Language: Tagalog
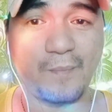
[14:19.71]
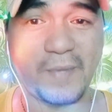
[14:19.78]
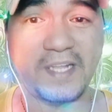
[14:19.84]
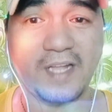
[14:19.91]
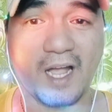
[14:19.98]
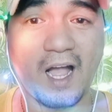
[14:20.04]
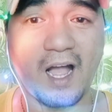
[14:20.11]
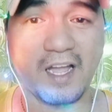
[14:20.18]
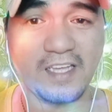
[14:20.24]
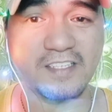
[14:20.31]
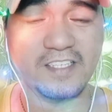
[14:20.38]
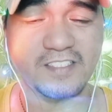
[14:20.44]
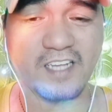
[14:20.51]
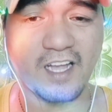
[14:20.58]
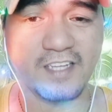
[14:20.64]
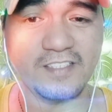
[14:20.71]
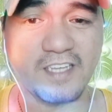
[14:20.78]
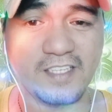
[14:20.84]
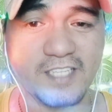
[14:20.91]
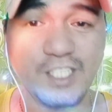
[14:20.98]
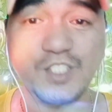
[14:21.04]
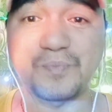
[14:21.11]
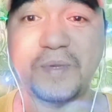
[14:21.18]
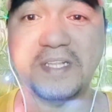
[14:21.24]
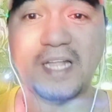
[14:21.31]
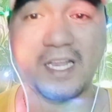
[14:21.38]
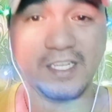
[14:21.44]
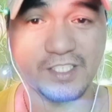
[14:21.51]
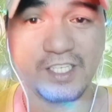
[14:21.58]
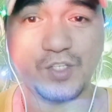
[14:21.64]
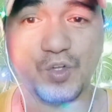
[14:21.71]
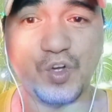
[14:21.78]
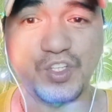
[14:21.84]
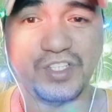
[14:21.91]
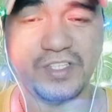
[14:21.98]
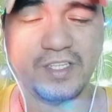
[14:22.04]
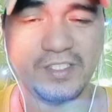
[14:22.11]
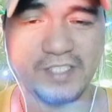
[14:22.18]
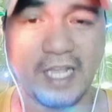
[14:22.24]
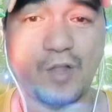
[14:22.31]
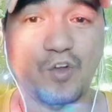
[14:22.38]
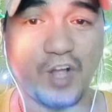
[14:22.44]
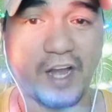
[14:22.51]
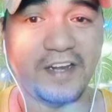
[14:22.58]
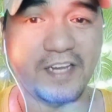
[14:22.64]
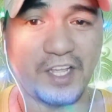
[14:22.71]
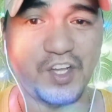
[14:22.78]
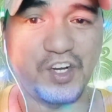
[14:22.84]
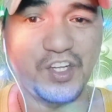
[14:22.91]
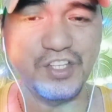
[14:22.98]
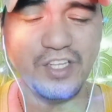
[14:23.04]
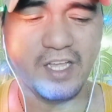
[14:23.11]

may nakakita sa kanya tapos binalik siya doon sa lugar na yon.